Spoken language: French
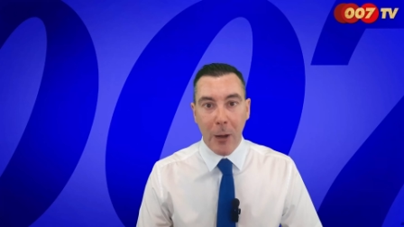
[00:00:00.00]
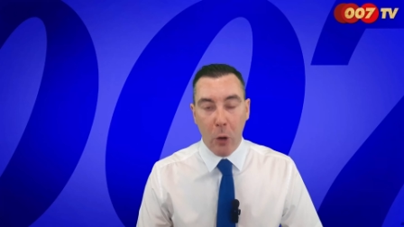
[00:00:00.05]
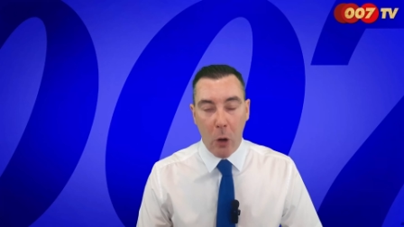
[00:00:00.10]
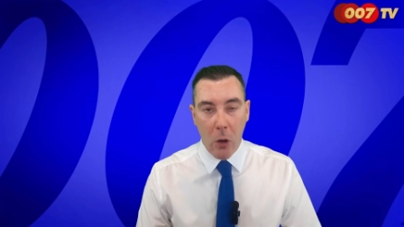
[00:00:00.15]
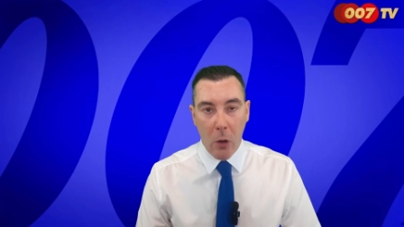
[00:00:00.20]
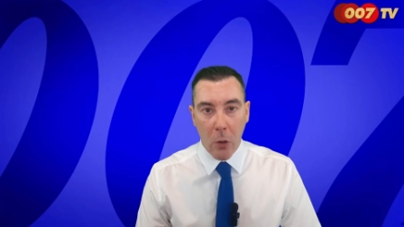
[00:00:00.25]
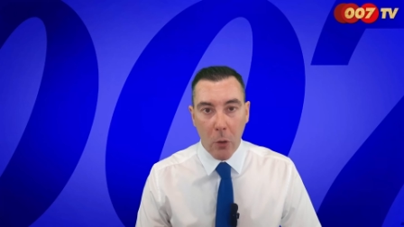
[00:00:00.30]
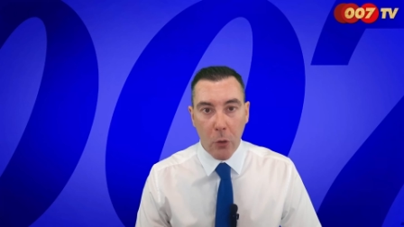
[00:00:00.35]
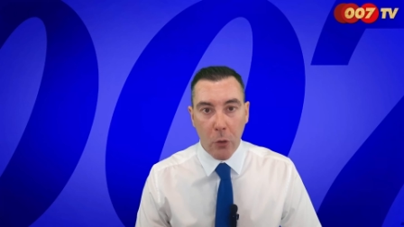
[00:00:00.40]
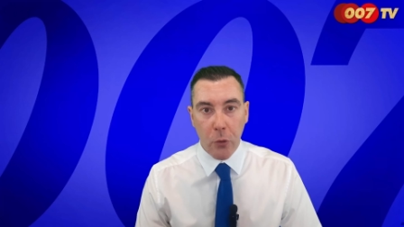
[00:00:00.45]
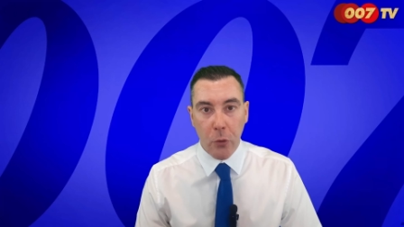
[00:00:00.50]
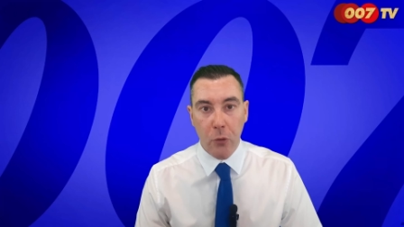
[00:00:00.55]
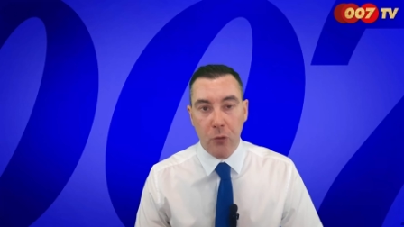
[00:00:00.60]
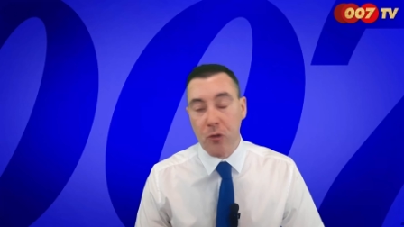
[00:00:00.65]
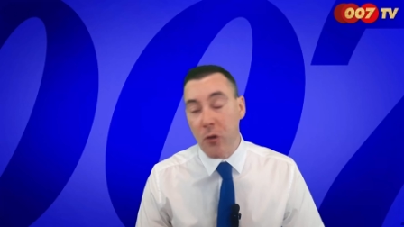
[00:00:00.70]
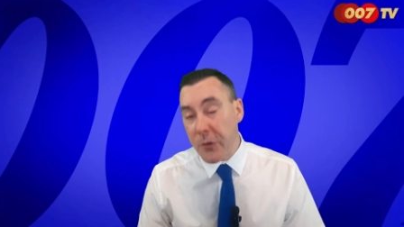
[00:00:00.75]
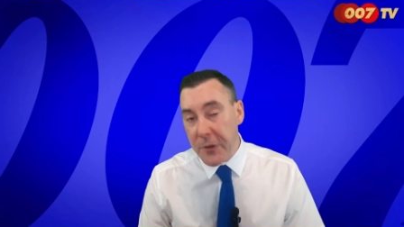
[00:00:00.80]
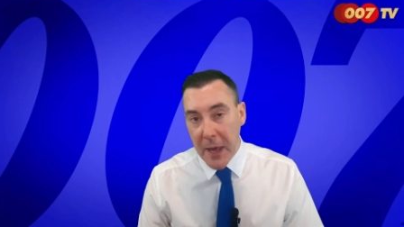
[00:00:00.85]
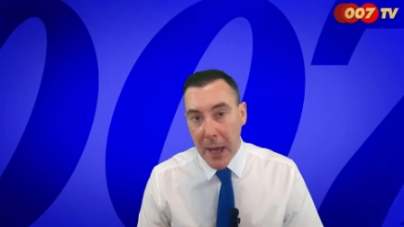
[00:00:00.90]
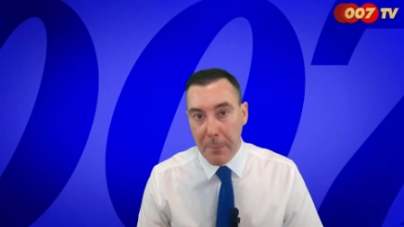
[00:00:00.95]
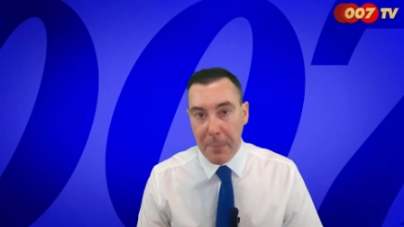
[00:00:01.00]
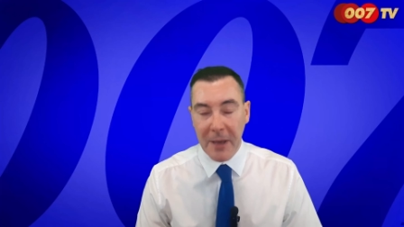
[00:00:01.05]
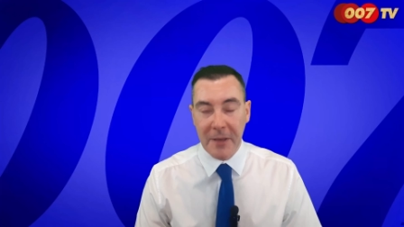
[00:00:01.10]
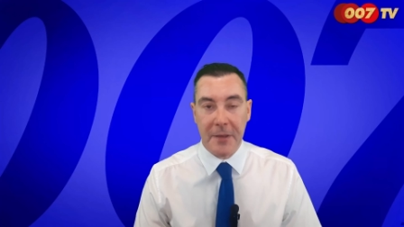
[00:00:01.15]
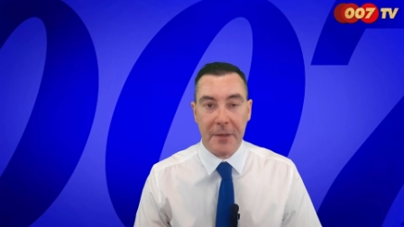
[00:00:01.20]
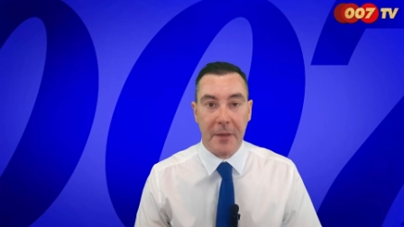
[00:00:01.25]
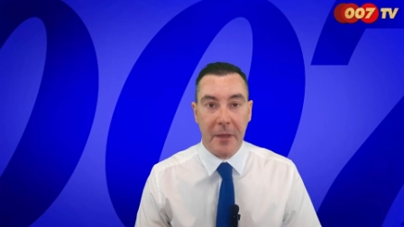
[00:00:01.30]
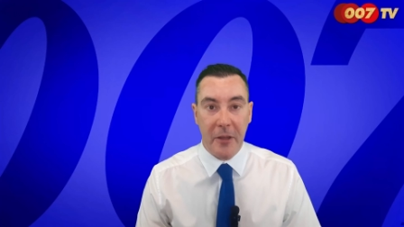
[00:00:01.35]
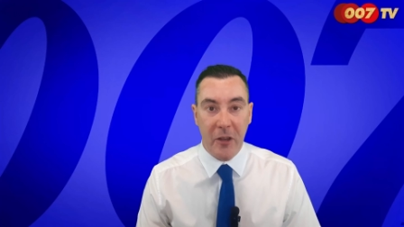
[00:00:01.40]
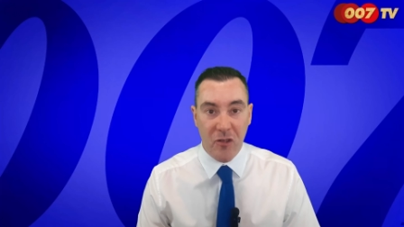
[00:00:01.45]
Alors, je tiens à
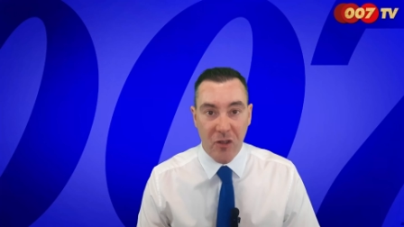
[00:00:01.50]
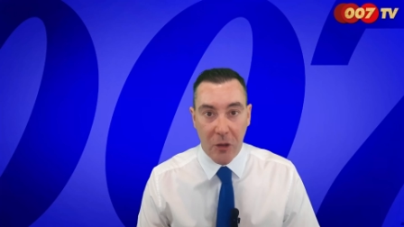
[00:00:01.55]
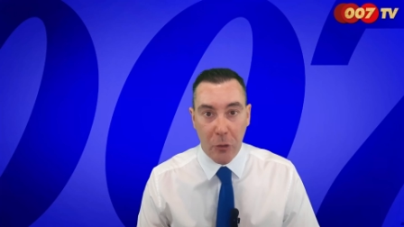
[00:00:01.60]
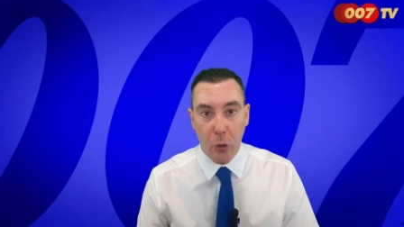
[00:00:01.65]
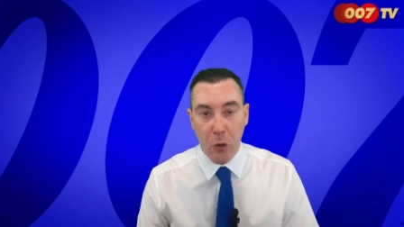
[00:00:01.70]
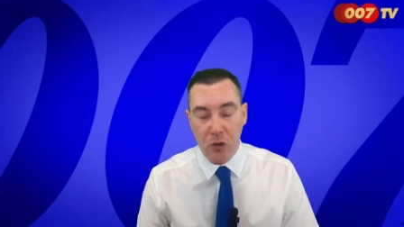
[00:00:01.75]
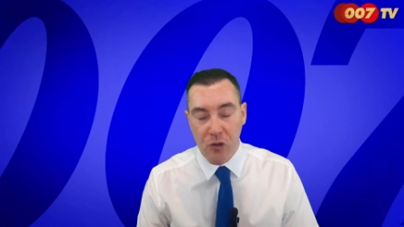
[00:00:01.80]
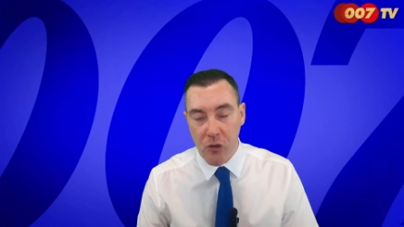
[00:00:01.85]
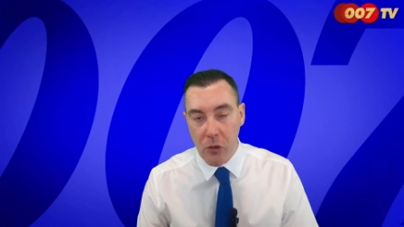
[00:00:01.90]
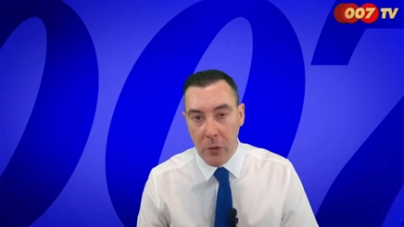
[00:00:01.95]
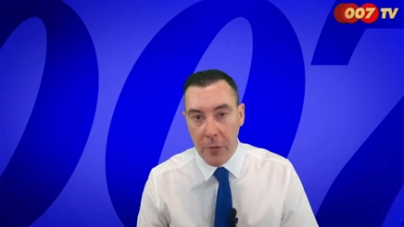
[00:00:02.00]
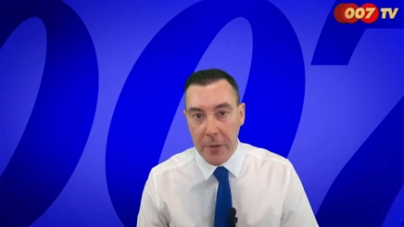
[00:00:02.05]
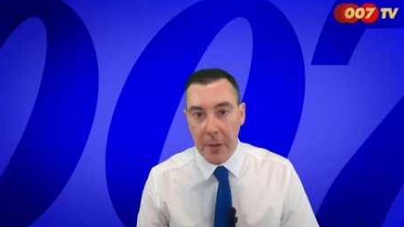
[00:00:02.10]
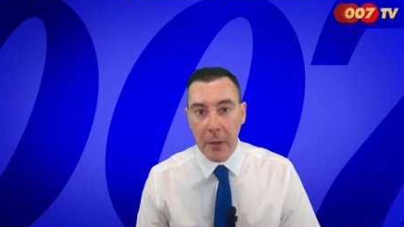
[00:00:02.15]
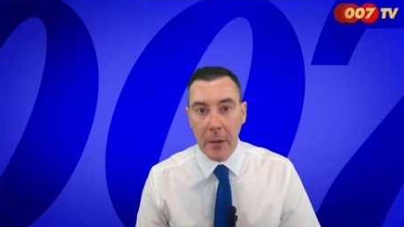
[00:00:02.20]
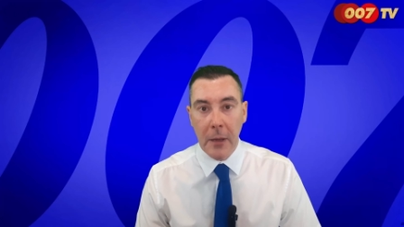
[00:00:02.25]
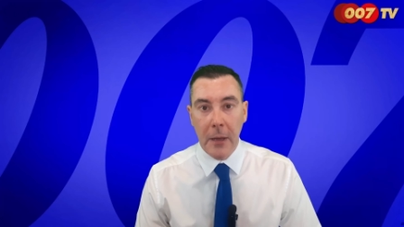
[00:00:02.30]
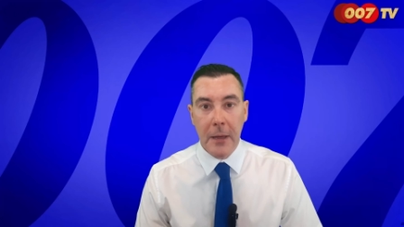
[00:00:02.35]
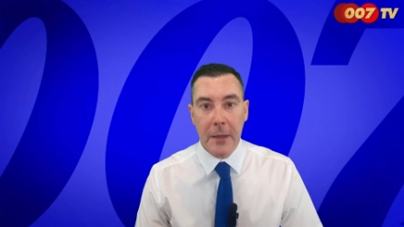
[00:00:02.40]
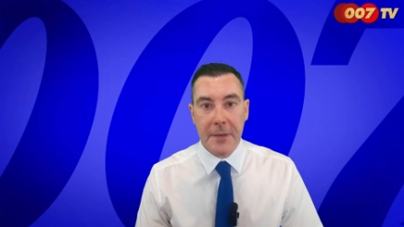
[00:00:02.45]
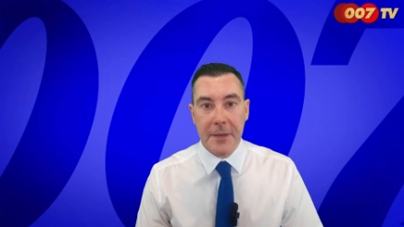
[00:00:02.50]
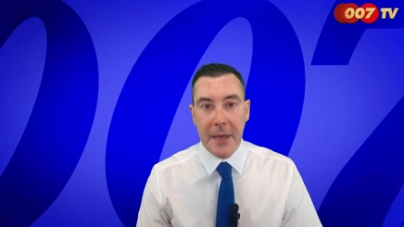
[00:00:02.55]
préciser déjà deux choses,